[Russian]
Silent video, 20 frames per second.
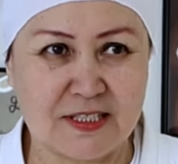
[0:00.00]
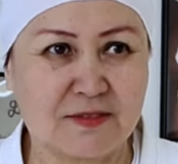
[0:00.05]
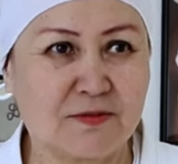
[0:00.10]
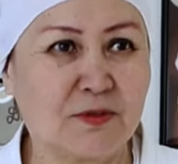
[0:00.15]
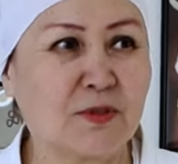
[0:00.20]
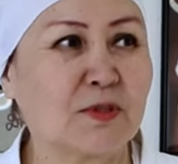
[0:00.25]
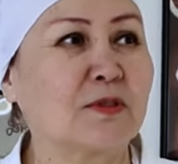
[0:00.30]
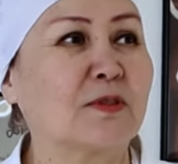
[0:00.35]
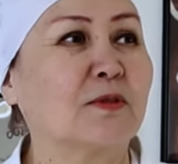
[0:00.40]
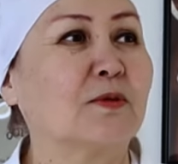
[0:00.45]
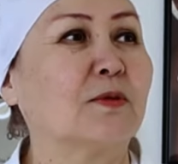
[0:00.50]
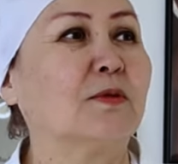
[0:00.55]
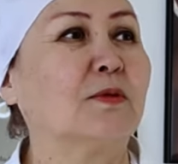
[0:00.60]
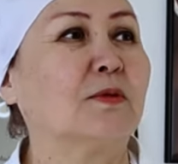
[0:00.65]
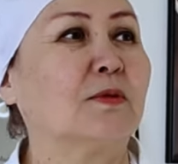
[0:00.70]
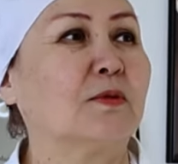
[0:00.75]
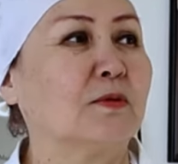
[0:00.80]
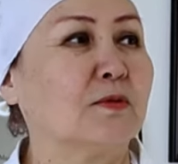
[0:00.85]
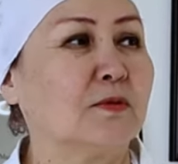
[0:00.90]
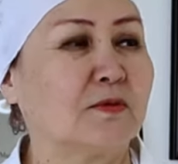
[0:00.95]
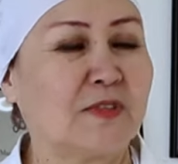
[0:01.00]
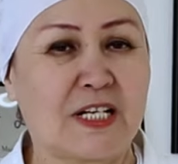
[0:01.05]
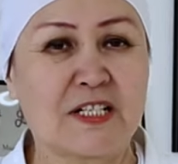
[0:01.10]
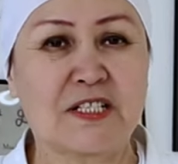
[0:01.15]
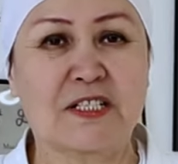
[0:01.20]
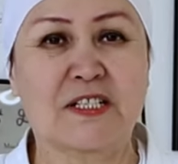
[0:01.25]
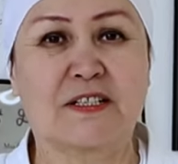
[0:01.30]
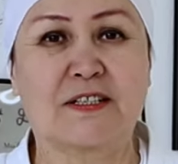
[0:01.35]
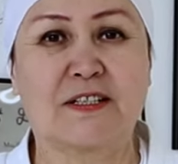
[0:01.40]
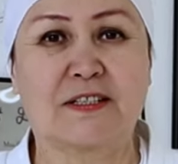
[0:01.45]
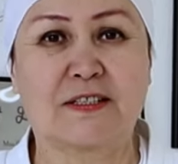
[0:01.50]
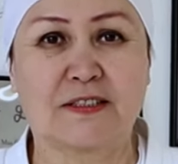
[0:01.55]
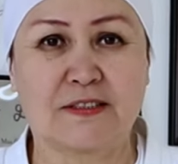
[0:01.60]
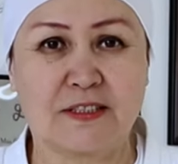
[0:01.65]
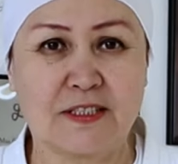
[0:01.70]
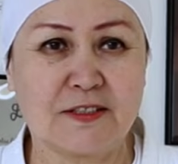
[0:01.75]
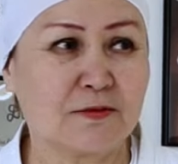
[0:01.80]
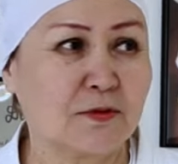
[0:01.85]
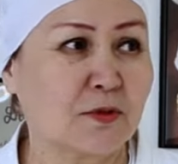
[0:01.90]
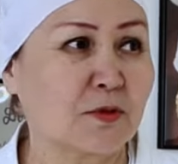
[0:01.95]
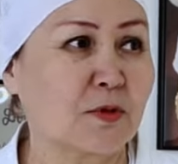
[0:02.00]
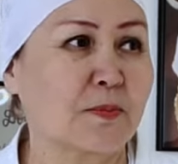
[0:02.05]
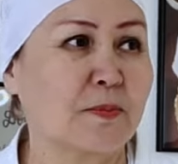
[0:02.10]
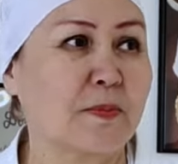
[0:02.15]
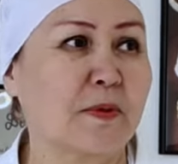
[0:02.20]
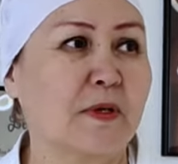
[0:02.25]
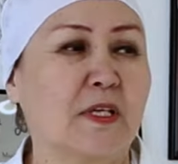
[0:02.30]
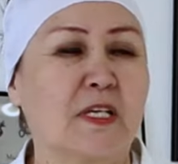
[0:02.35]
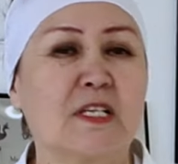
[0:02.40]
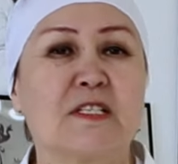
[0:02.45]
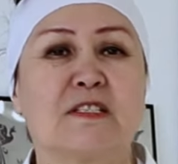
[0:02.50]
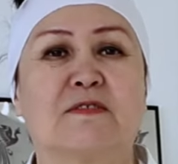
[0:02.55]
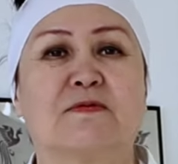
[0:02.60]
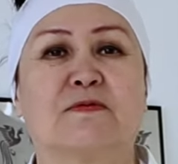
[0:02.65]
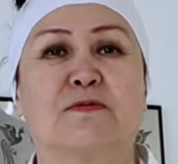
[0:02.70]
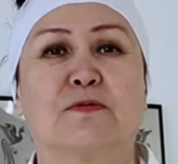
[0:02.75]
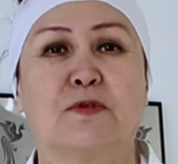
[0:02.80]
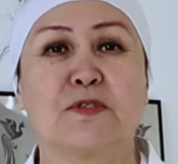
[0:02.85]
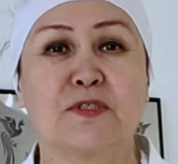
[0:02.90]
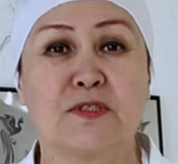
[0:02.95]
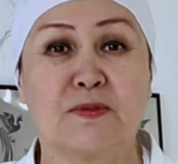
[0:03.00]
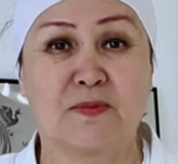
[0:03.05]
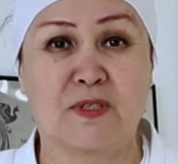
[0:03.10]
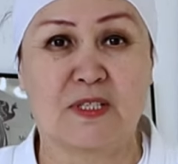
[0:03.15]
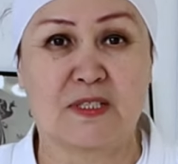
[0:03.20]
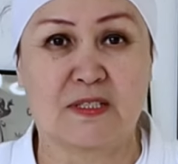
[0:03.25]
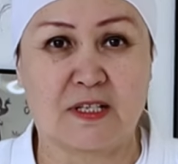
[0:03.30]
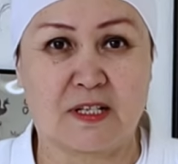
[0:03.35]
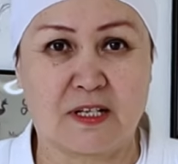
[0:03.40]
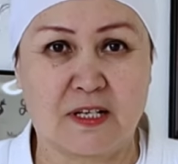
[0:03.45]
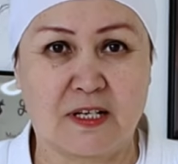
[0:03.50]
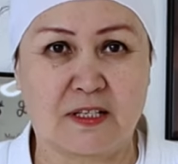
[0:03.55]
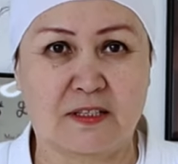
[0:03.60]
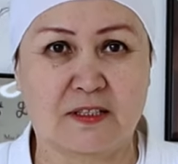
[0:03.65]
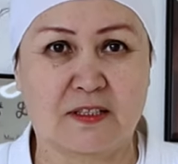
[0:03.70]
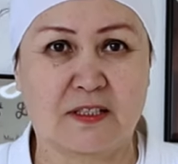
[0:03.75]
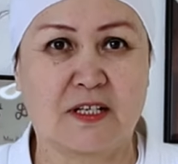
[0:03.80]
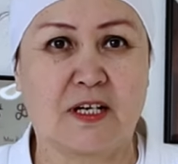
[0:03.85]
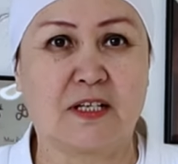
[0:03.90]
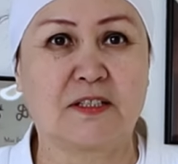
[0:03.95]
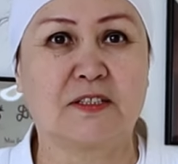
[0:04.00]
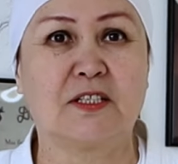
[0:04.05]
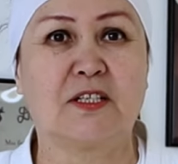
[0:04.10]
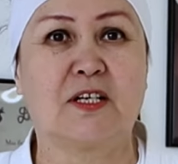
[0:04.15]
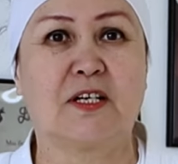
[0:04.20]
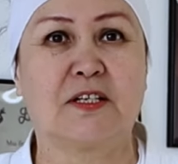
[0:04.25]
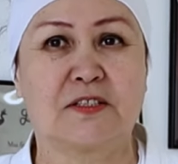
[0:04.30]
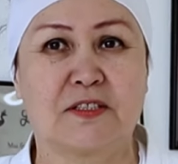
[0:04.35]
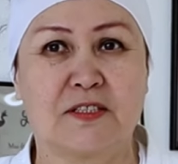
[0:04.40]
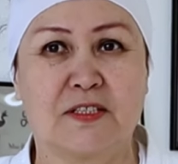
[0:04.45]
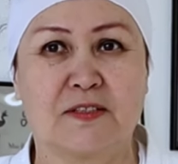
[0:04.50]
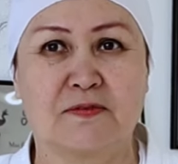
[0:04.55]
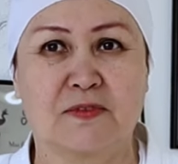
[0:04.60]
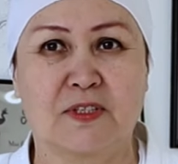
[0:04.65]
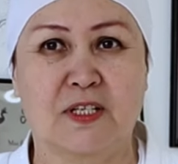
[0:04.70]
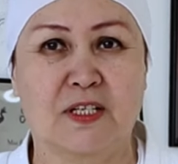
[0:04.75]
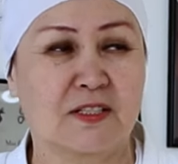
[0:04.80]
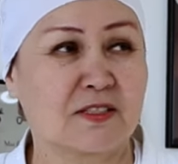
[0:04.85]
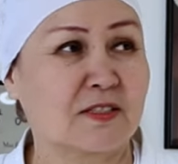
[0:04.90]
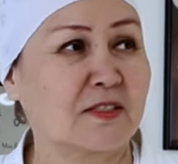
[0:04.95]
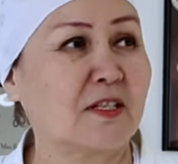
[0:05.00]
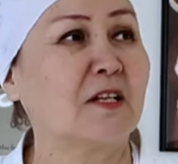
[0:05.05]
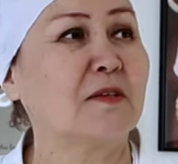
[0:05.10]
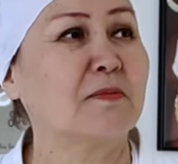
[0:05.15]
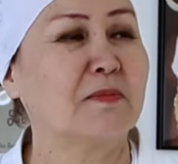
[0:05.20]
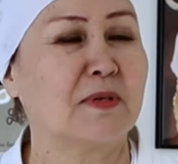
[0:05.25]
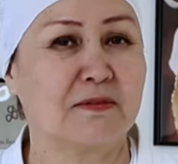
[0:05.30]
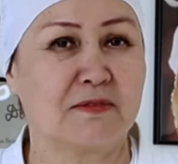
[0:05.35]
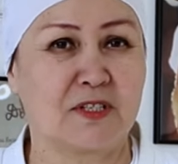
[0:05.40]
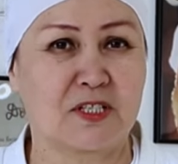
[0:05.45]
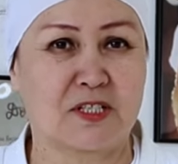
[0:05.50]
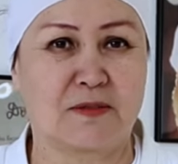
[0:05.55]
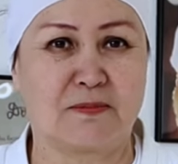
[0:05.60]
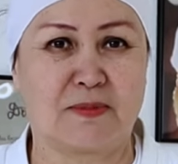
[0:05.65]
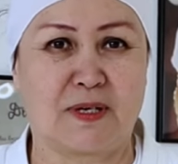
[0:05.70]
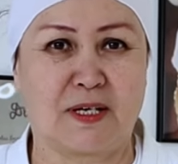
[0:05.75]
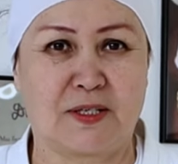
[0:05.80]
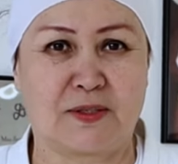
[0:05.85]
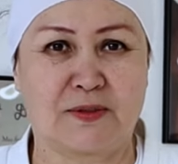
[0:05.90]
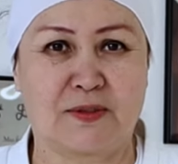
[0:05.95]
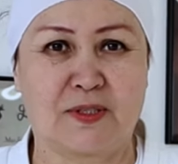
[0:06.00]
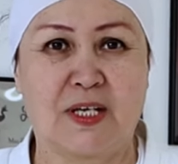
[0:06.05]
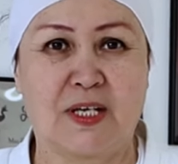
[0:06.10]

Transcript: Вот в нашей карате-группе есть 80 лет. Какие активные, столбы вышибают.